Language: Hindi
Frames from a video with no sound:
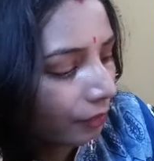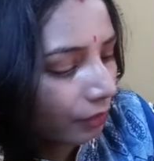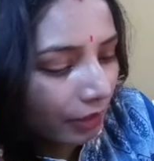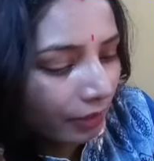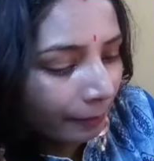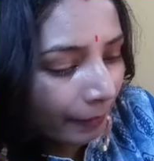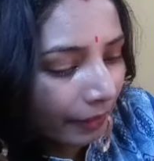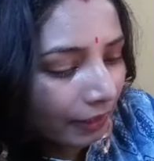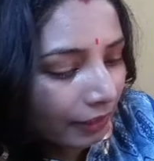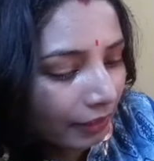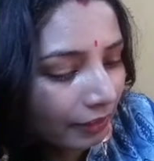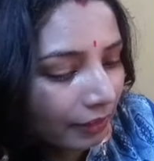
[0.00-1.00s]
ओके मैंने
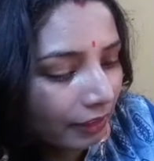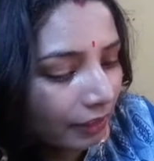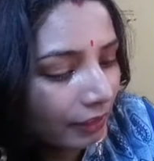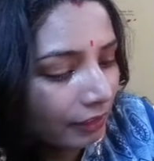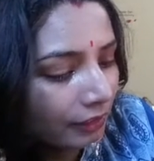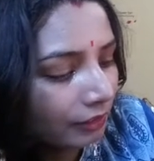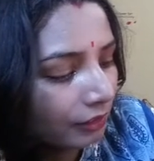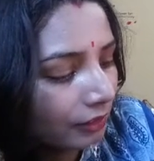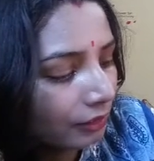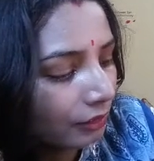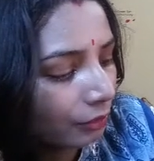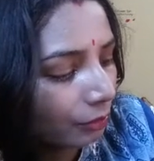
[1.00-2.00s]
कर दिया क्लिक
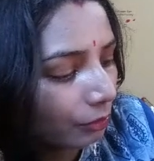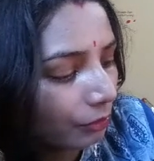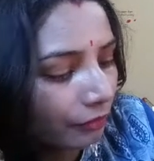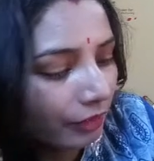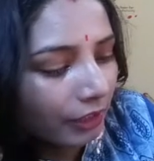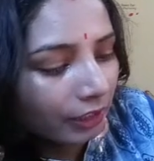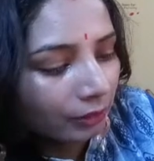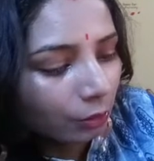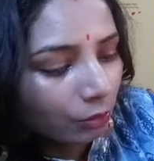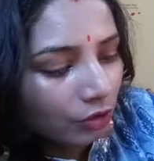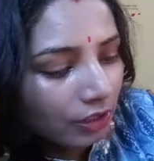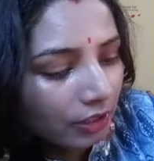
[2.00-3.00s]
तो फ़िलहाल तो
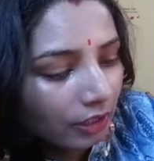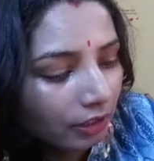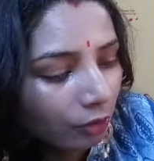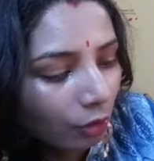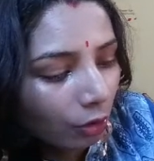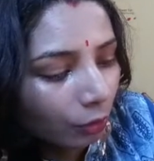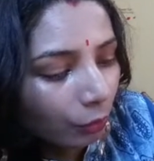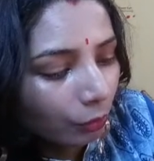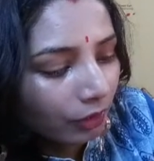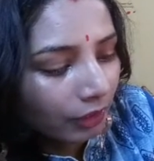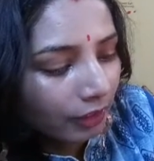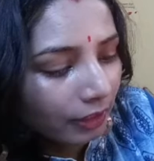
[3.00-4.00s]
कुछ नहीं अगर कॉन्टोर
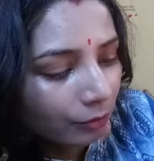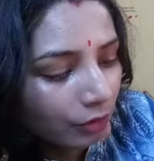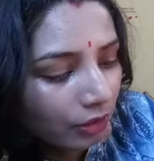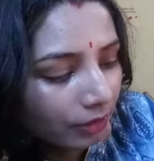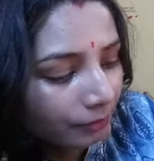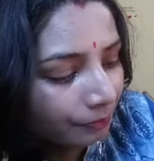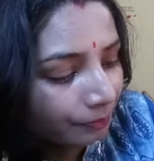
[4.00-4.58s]
करना है मुझे